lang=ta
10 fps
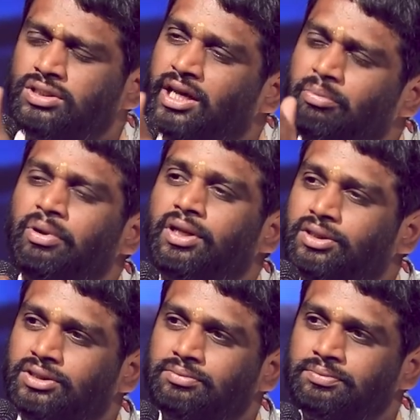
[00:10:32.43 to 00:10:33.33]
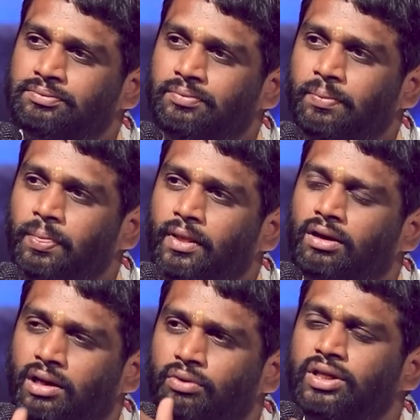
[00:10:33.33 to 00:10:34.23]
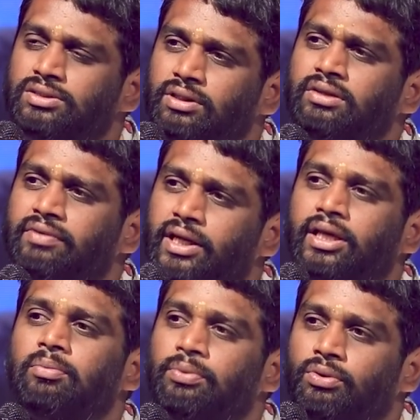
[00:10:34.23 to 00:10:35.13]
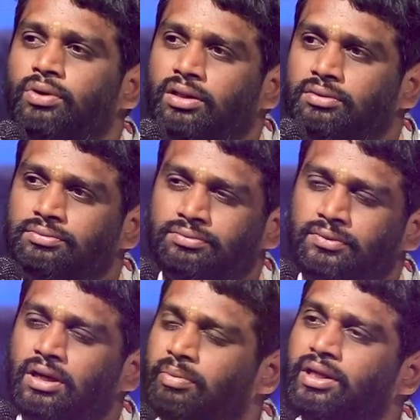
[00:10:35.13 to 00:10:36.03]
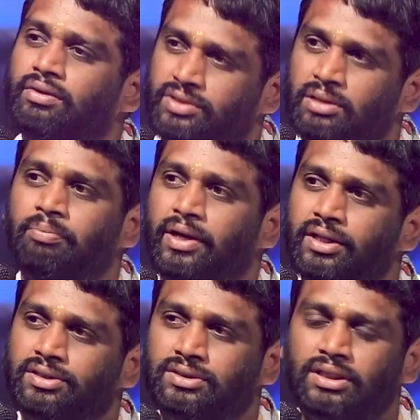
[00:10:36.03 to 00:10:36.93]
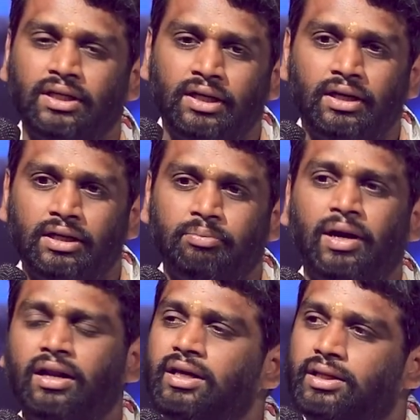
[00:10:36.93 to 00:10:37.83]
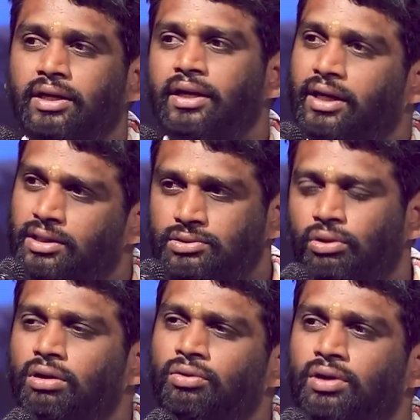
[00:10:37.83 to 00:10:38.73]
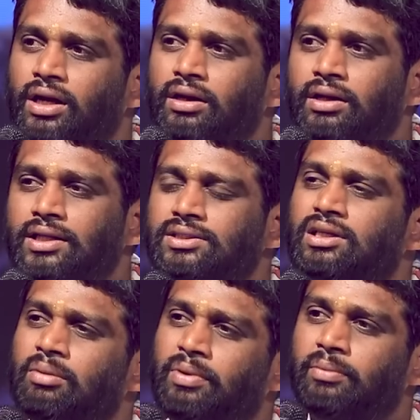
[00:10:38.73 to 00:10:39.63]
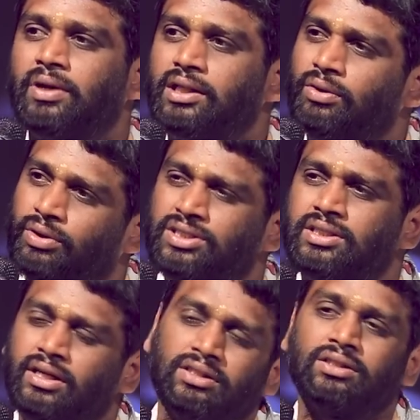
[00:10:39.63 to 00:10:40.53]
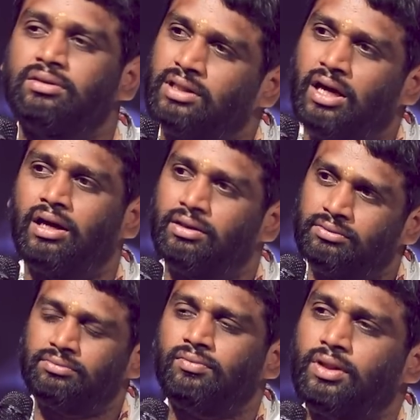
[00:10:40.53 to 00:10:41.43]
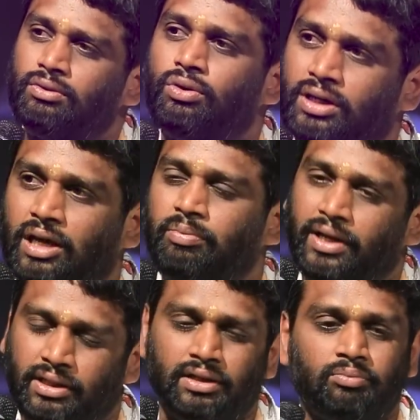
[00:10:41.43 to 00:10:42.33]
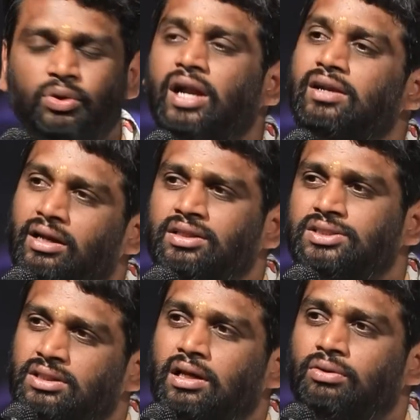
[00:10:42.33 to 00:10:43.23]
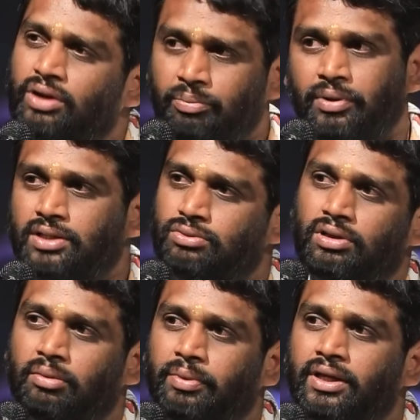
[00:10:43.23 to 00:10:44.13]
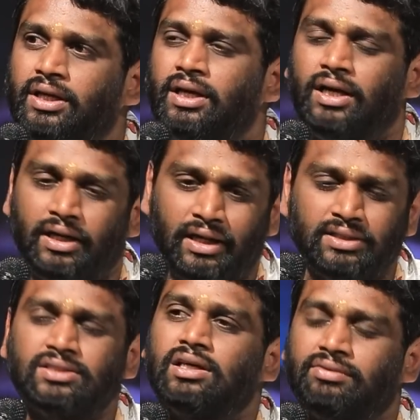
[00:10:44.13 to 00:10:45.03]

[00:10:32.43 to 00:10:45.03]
கோர்ட்டு சரி பண்ணிருச்சு ரவுடிஸ் வந்து வீட்டுக்கே போகக்கூடாது அப்படின்ற விஷயம் பண்ணிருச்சு இப்போ ஆனால் எனக்கு அதை சொல்லணுன்னா நான் சின்ன படமாக இருந்தால் ஒரு ரிஸ்க் எடுத்து நான் ஒரு கற் அதை முன்னாடி நடந்துச்சுன்னா கூட இப்போ நான் சொல்லியிருப்பேன் ஆனால் அஜித்